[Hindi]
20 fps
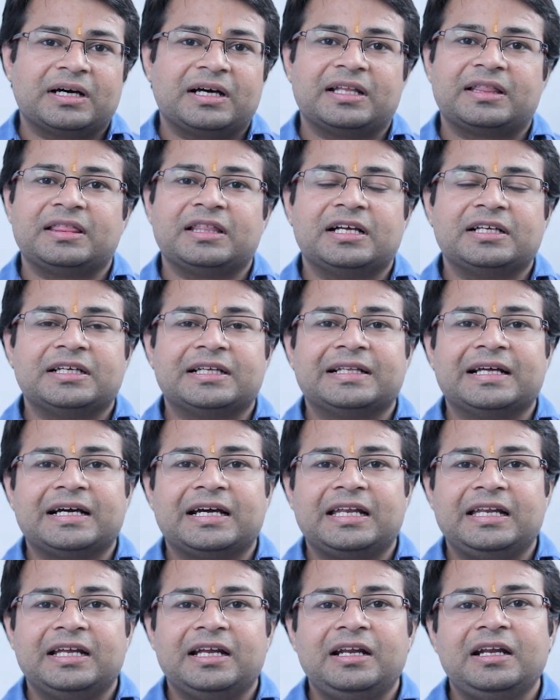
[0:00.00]
इतना ज़्यादा
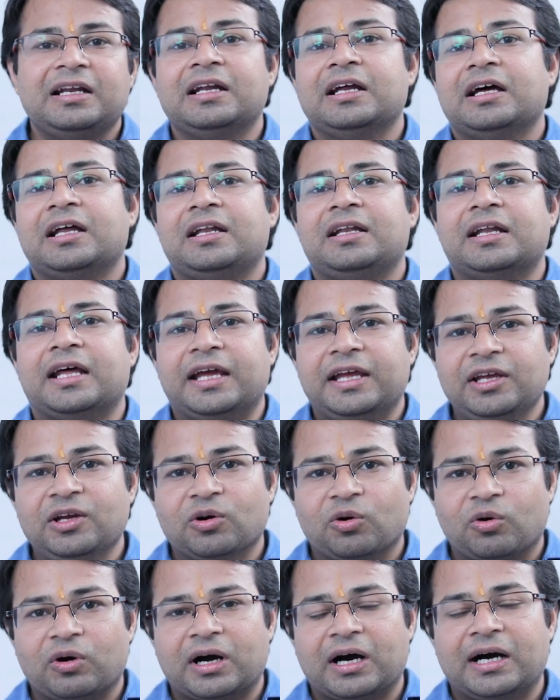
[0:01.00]
क्लियर नहीं
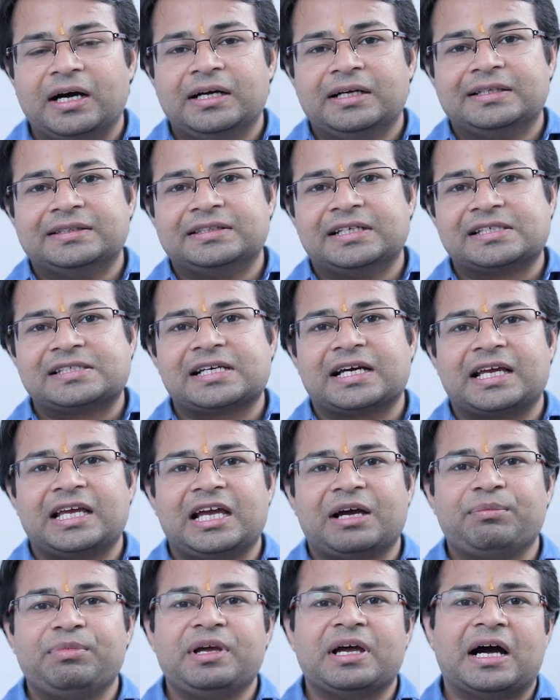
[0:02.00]
होगा जैसा
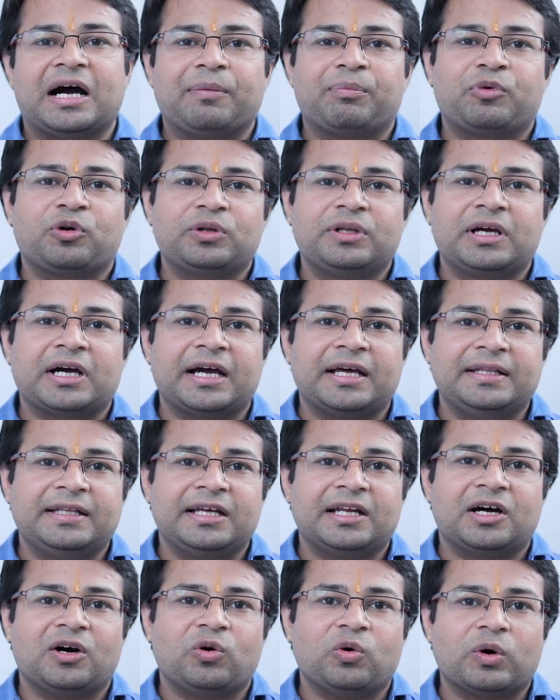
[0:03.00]
कि अभी आपको दिखाई
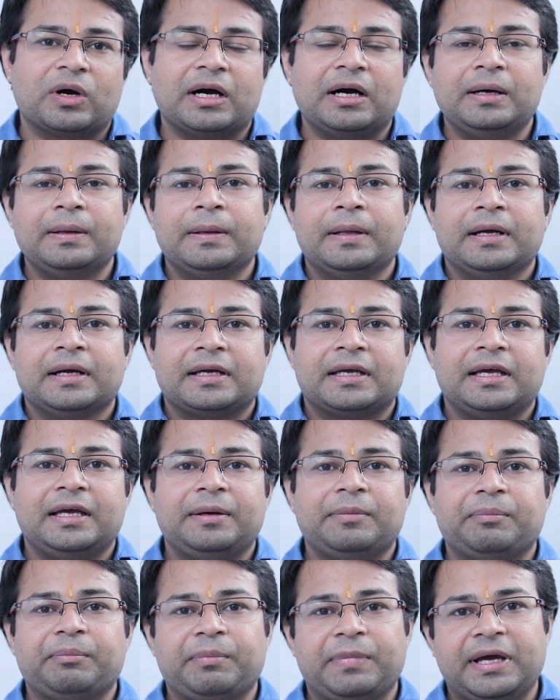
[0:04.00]
दे रहा होगा
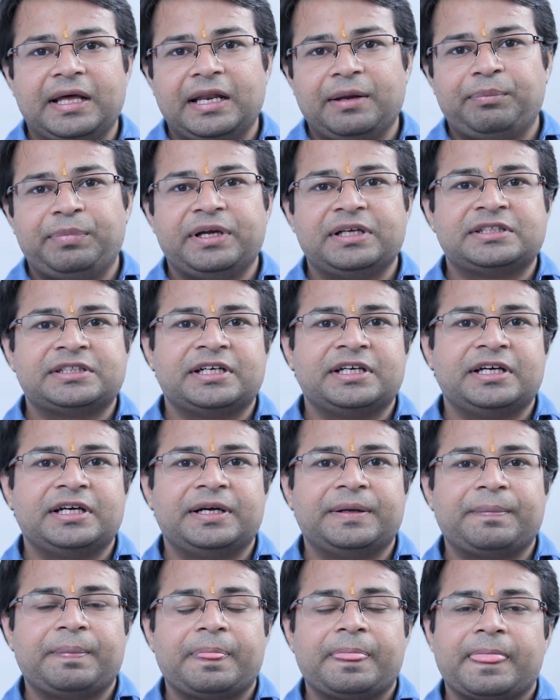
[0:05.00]
कि मेरे पीछे
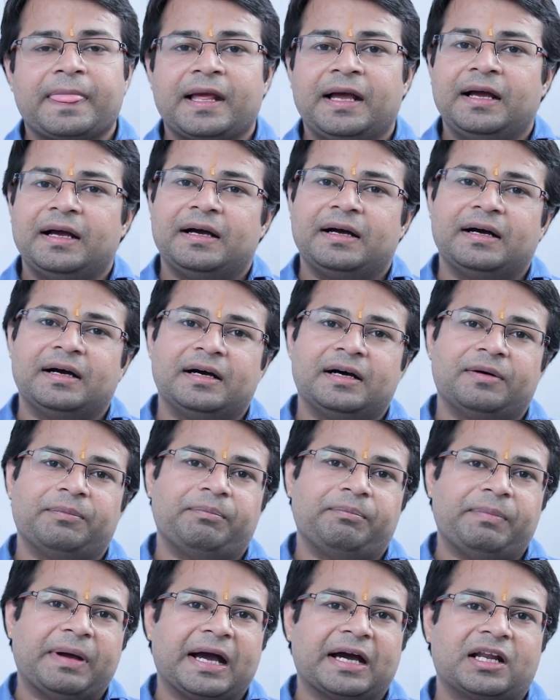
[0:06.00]

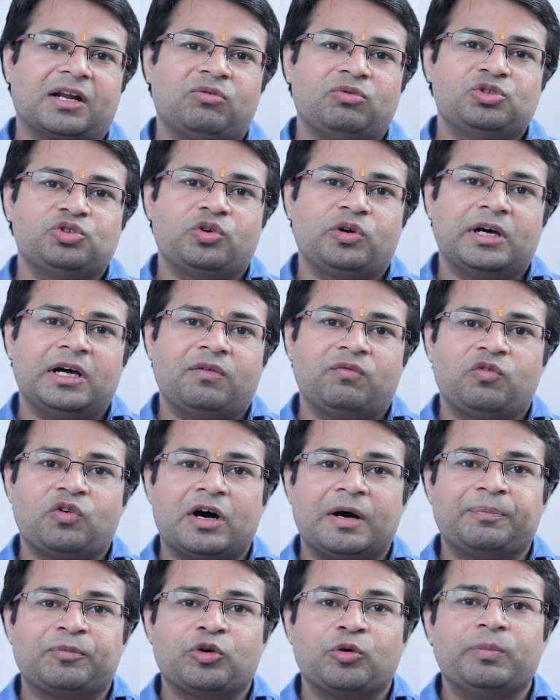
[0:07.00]
बैकग्राउंड जो है वो
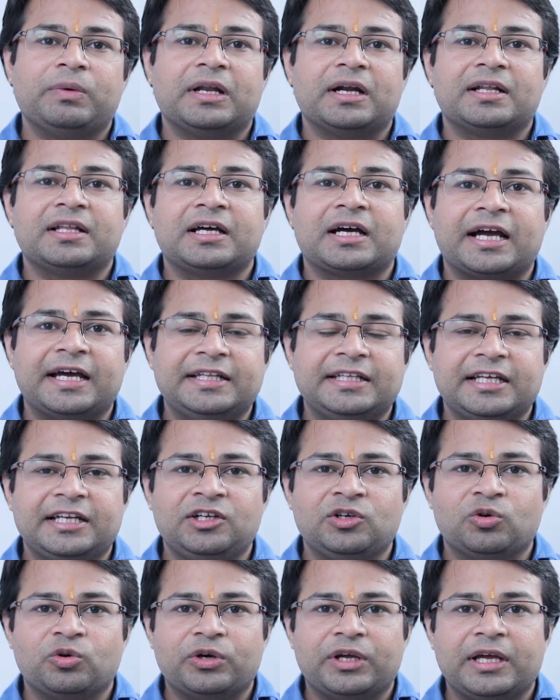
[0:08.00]
आपको ब्लर दिखाई दे
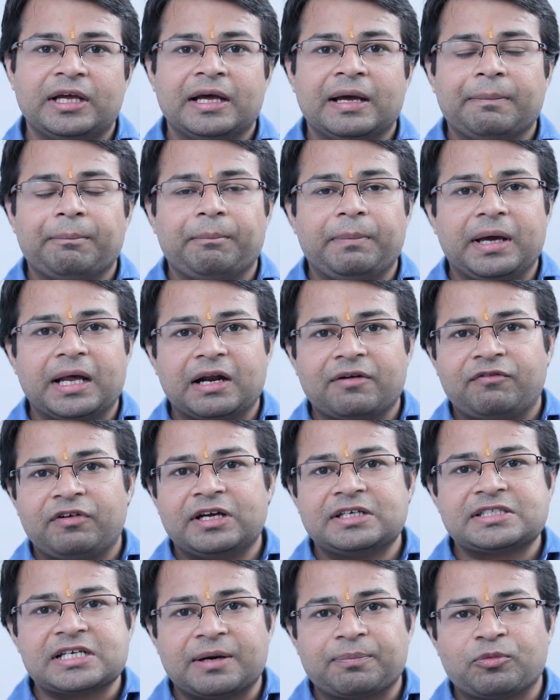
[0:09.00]
रही होगी मेरा
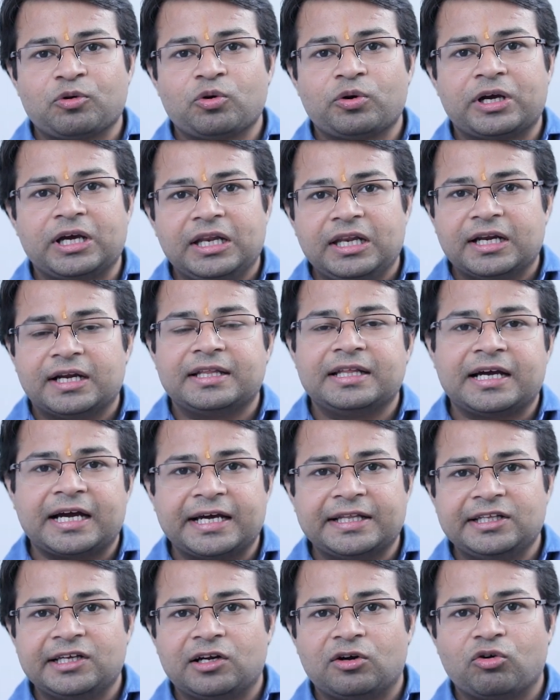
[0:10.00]
फेस आपको क्लियर
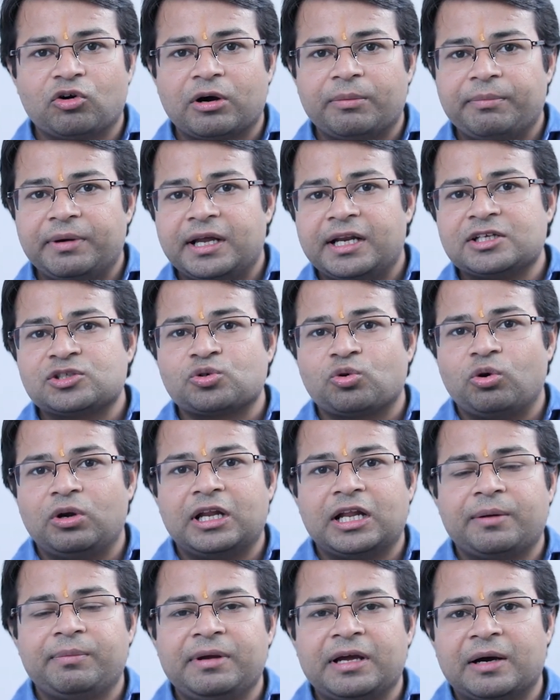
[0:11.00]
दिखाई दे रहा होगा मेरे
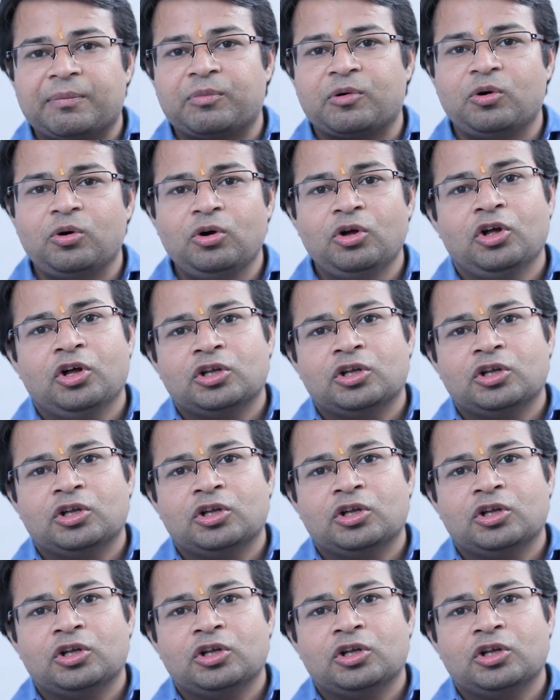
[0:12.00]
शोल्डर भी आपको